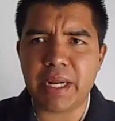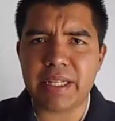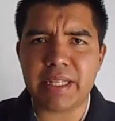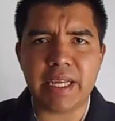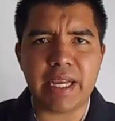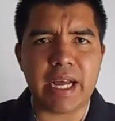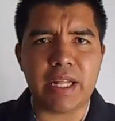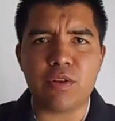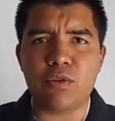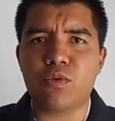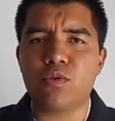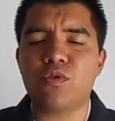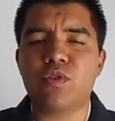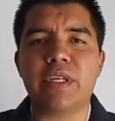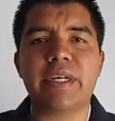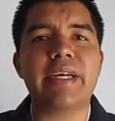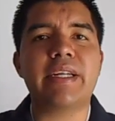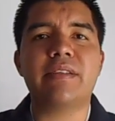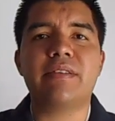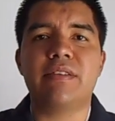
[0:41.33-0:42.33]
estás
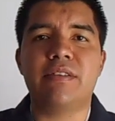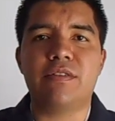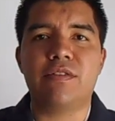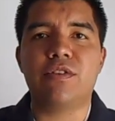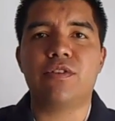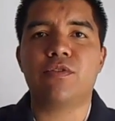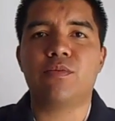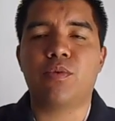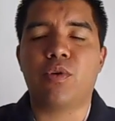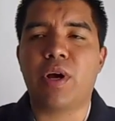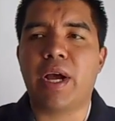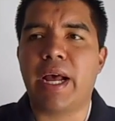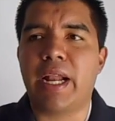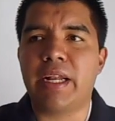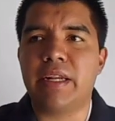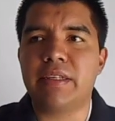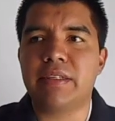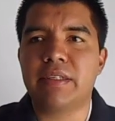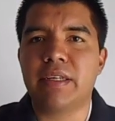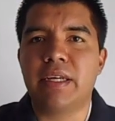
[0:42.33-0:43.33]
practicando tus
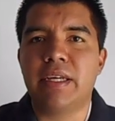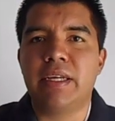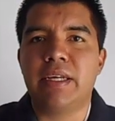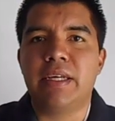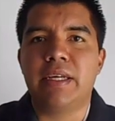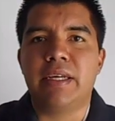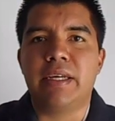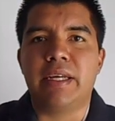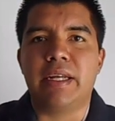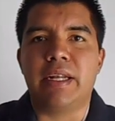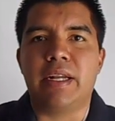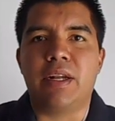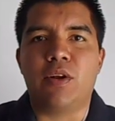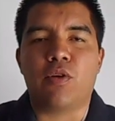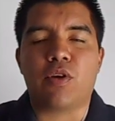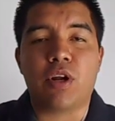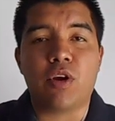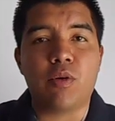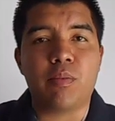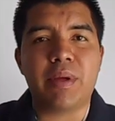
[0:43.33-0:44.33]
ejercicios vocales,
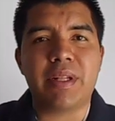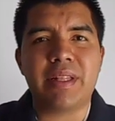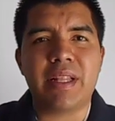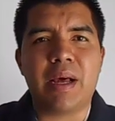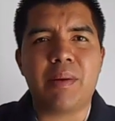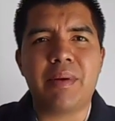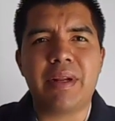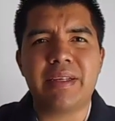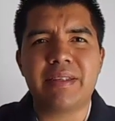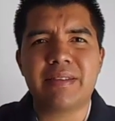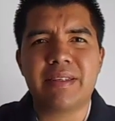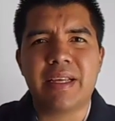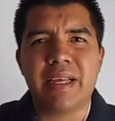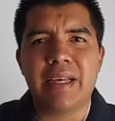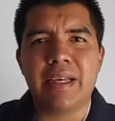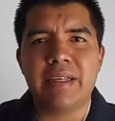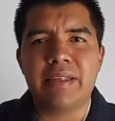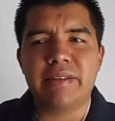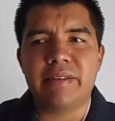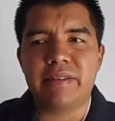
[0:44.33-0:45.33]
eh, lo
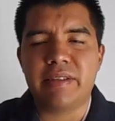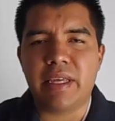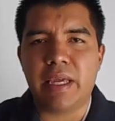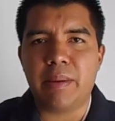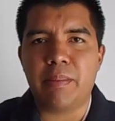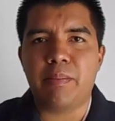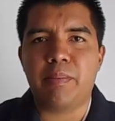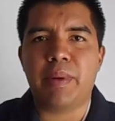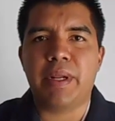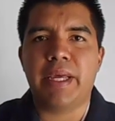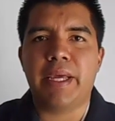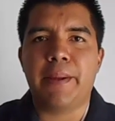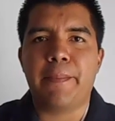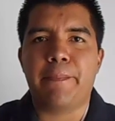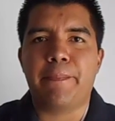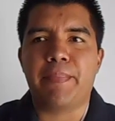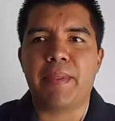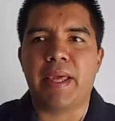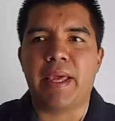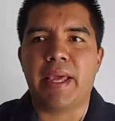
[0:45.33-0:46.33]
recomendable es
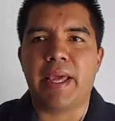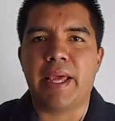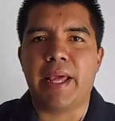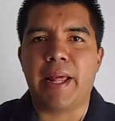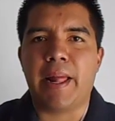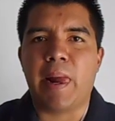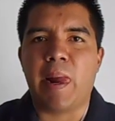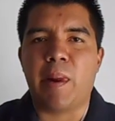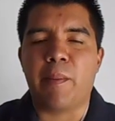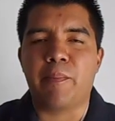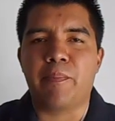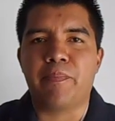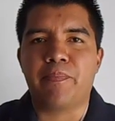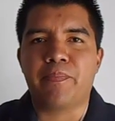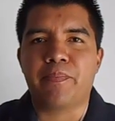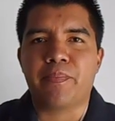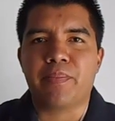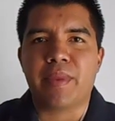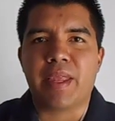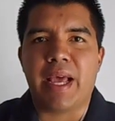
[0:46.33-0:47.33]

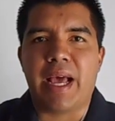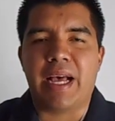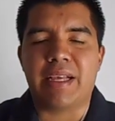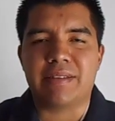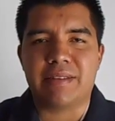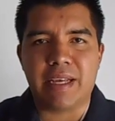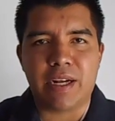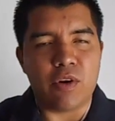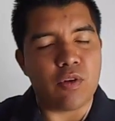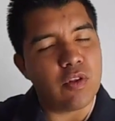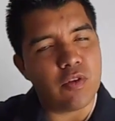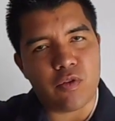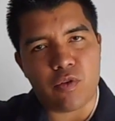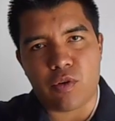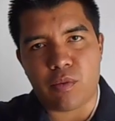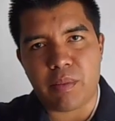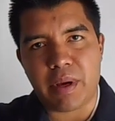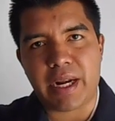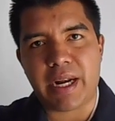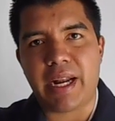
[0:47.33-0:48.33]
siempre
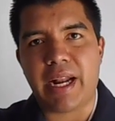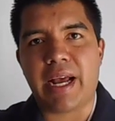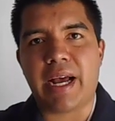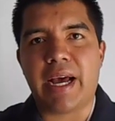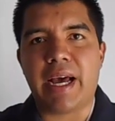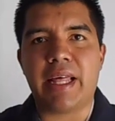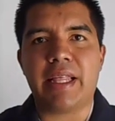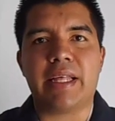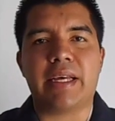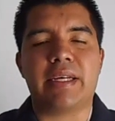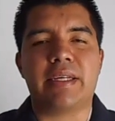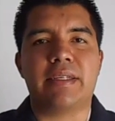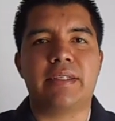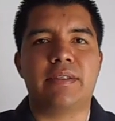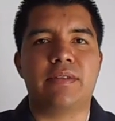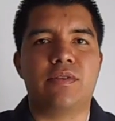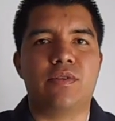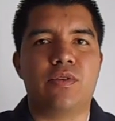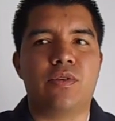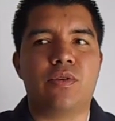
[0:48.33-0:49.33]
hacerlo de forma
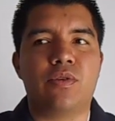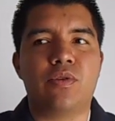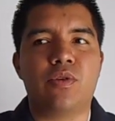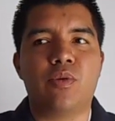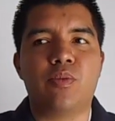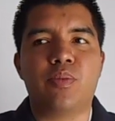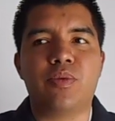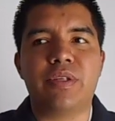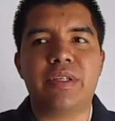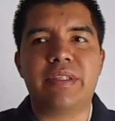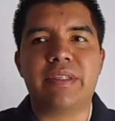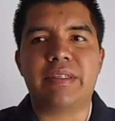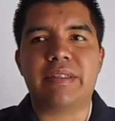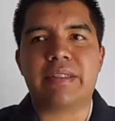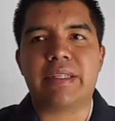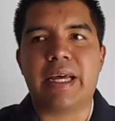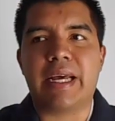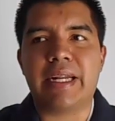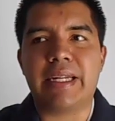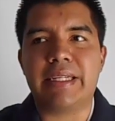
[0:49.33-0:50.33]
relajada. No,
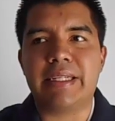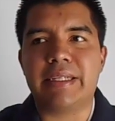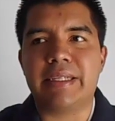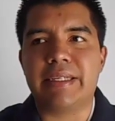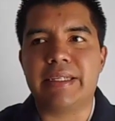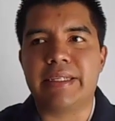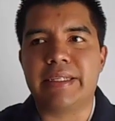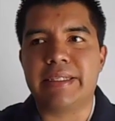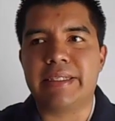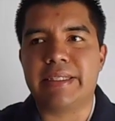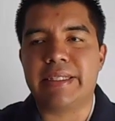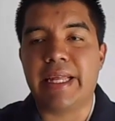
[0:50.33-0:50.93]
no puedes estar